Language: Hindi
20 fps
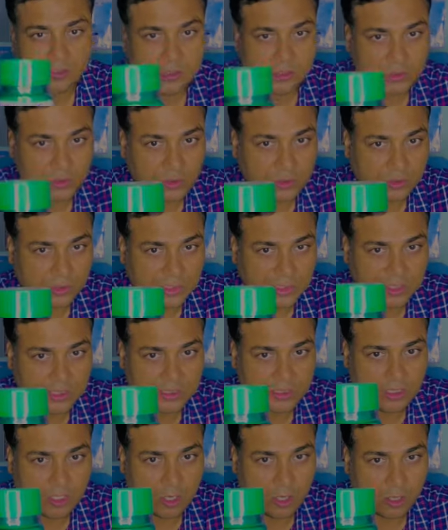सो दिस
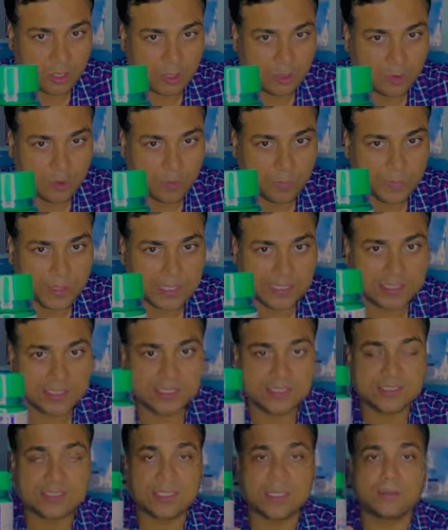इज़ द ऑंकोपेट
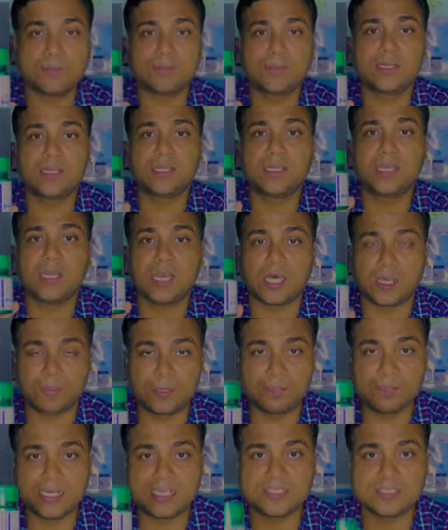इट्स कम्प्लीटली
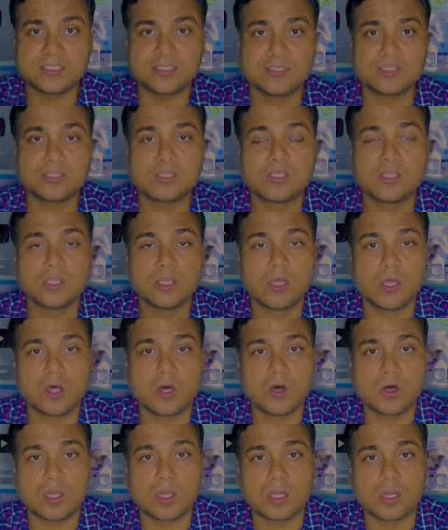हर्बल मेडिसिन
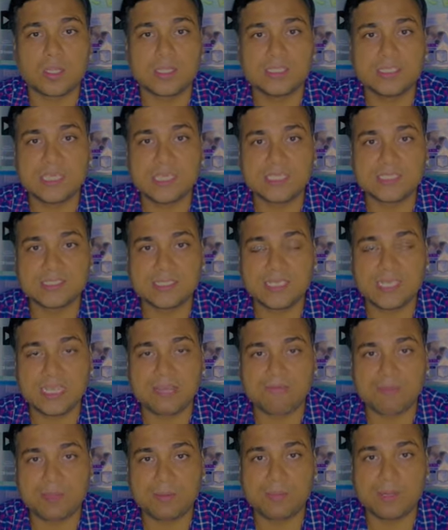और ये इजीली
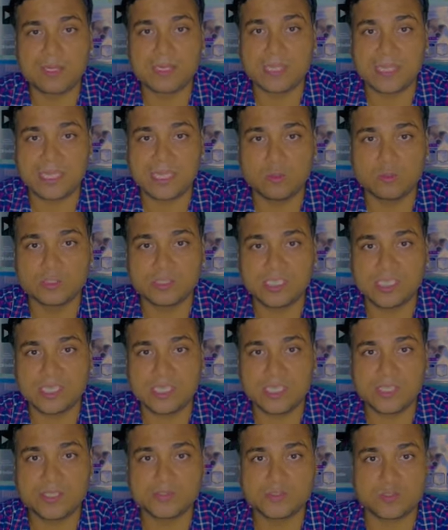अवेलेबल नहीं होती
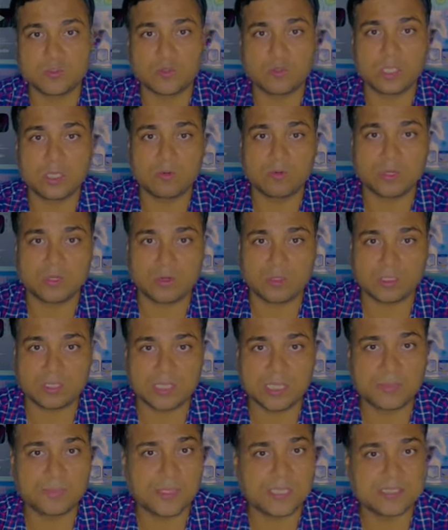है इसको केवल
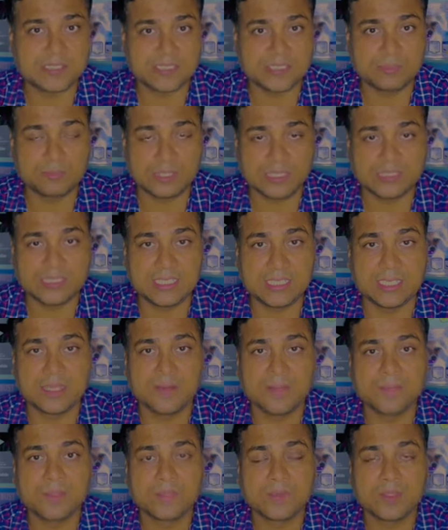डॉक्टर के पास ही मिलती
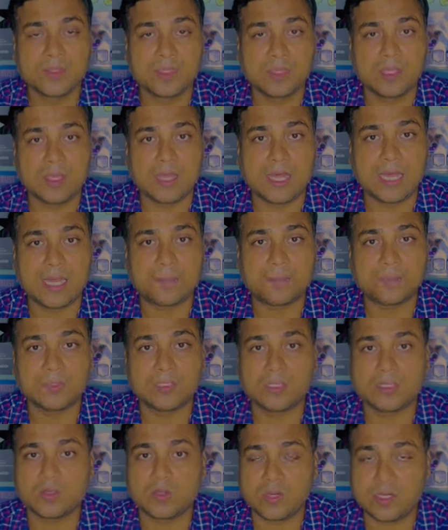है आप
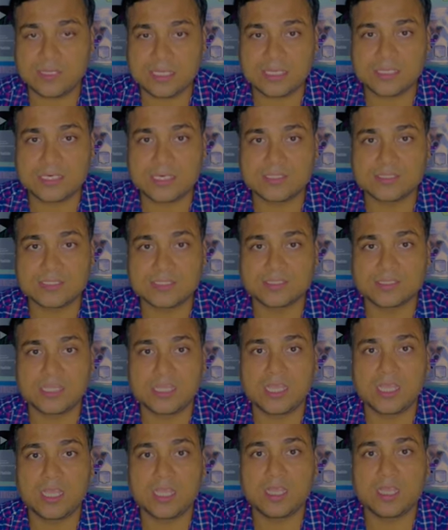कांटेक्ट uh, कर
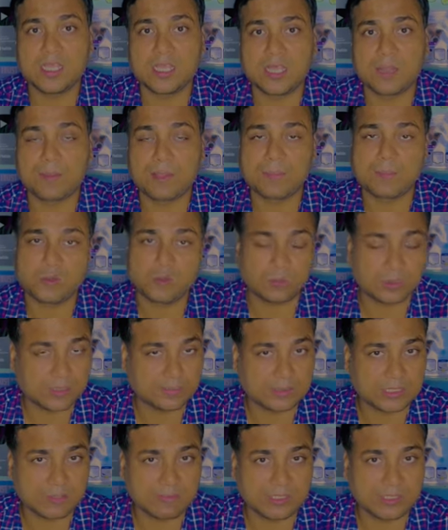सकते हैं हम आपको
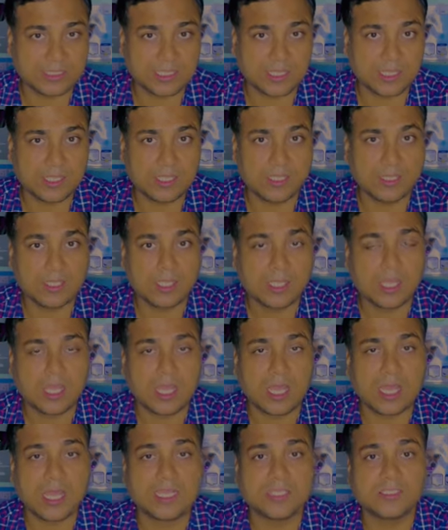उपलब्ध करवा देंगे
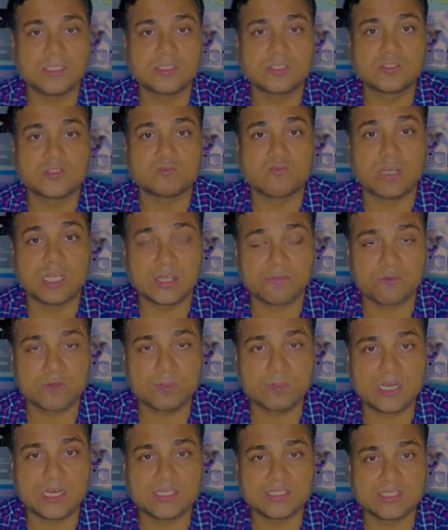एंड दिस इज़
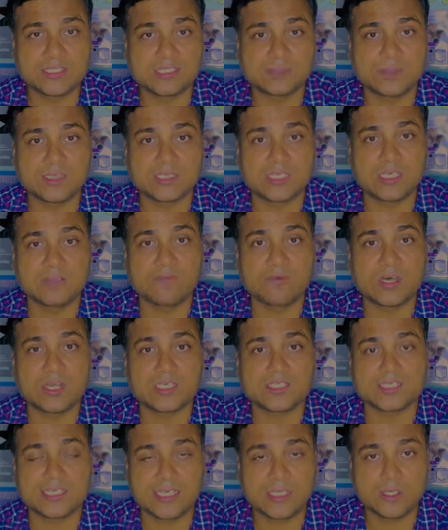वंडरफुल मेडिसिन स्पेशली
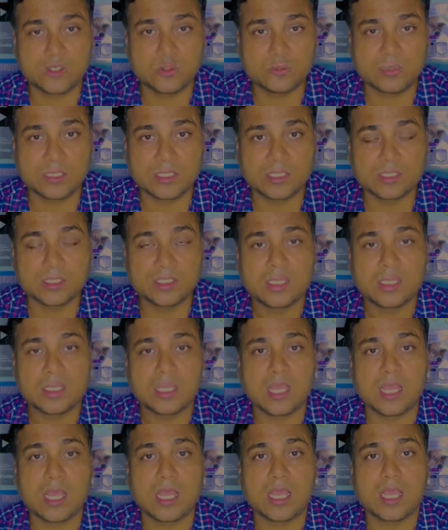फॉर स्किन ट्यूमर
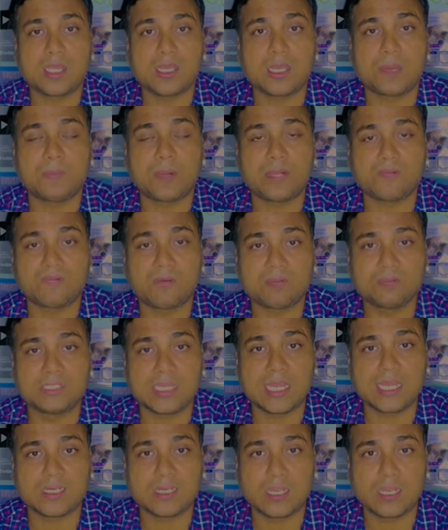एंड अपार्ट फ्रॉम
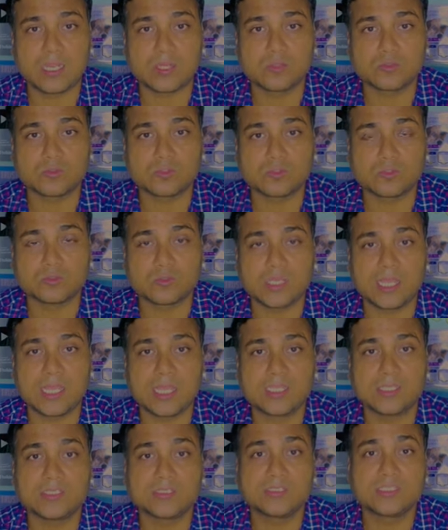दैट अगर उसको जो
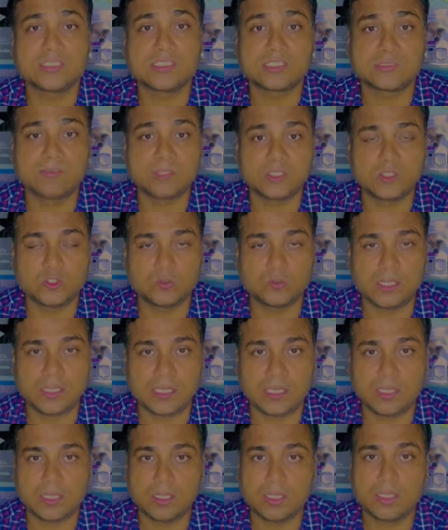है सिस्टमिक ट्यूमर
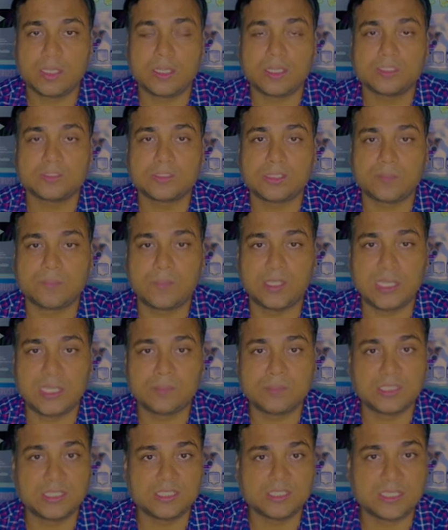है तब भी
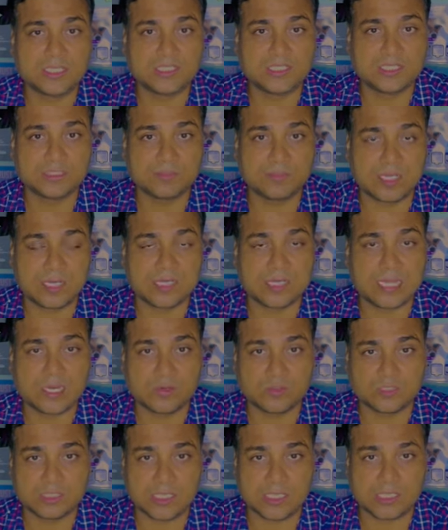हम इनिशियल स्टेज में अगर
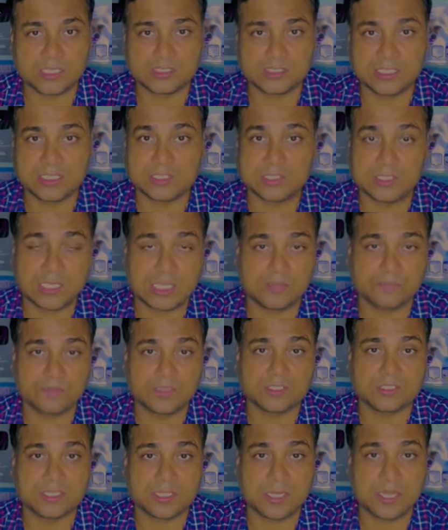डायग्नोज कर लेते हैं तो
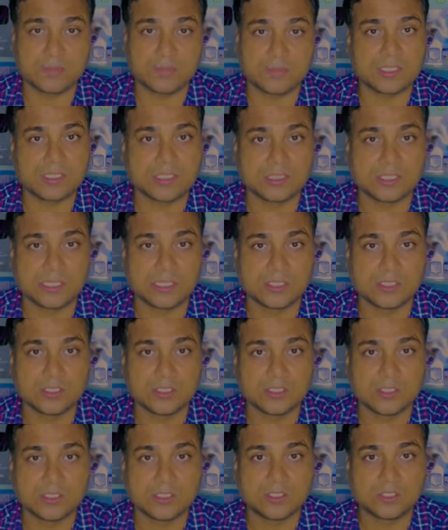काफ़ी अच्छा काम करती है
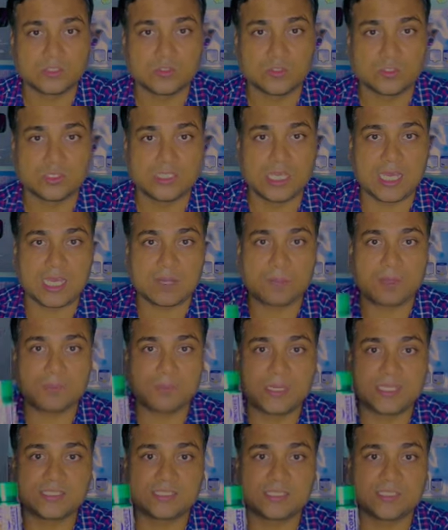तो ये हर्बल
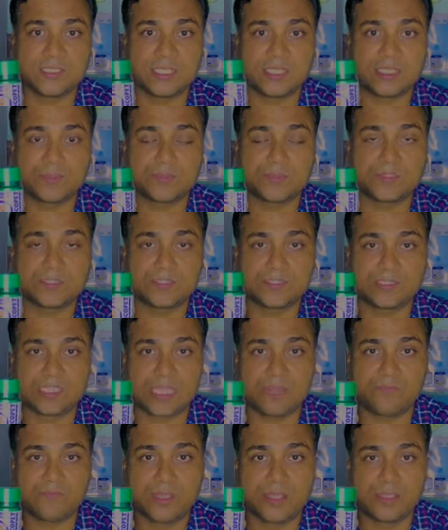मेडिसिन 100 परसेंट
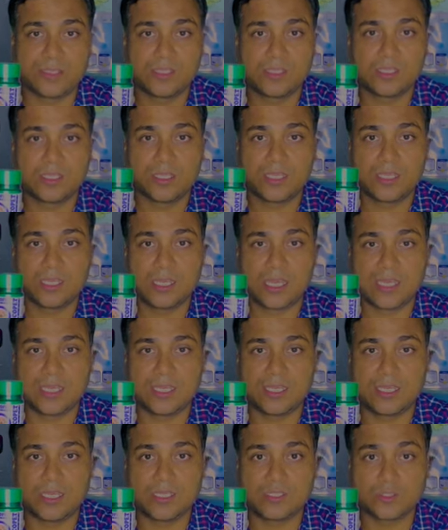सेफ है
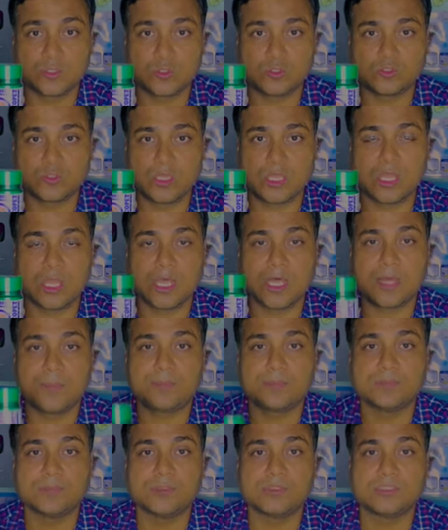काइंडली इसको जो है
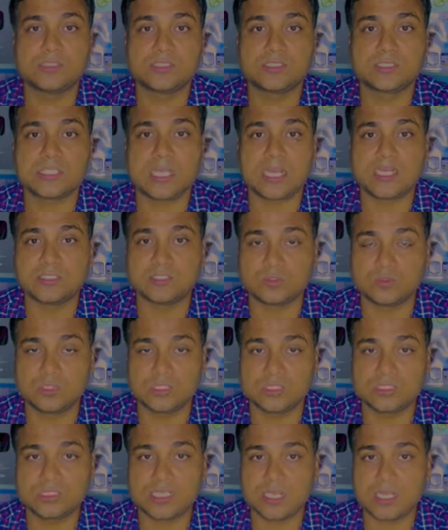आप स्टार्ट जरूर
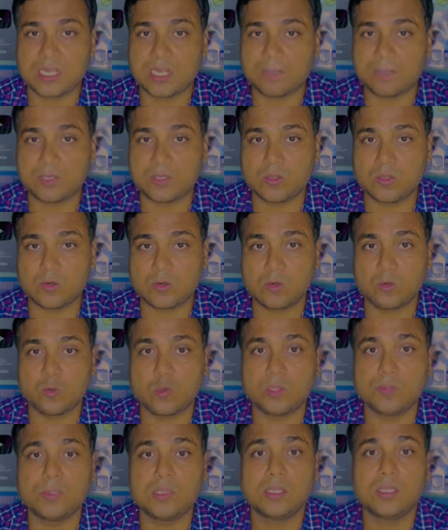कीजिए अगर आपके डॉग को
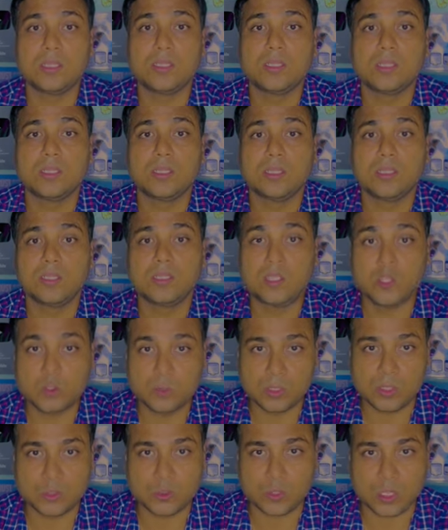कोई भी
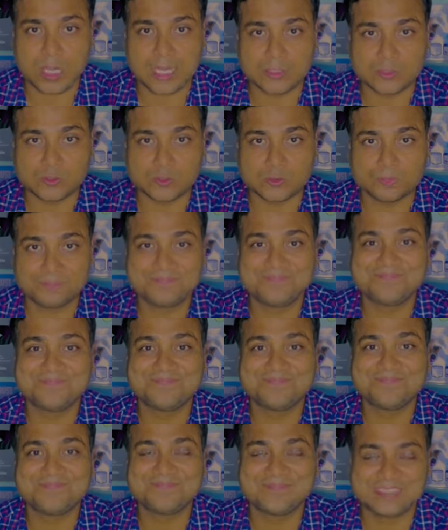ट्यूमर हो रहा है तो
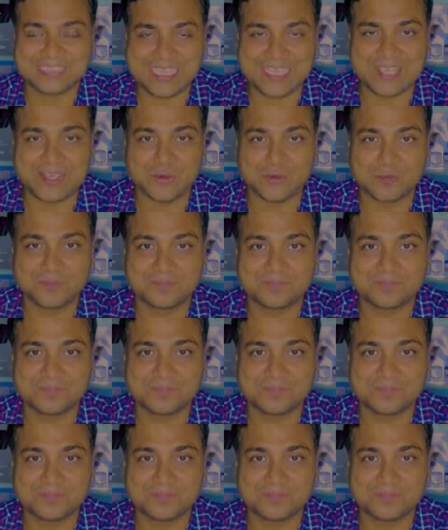थैंक यू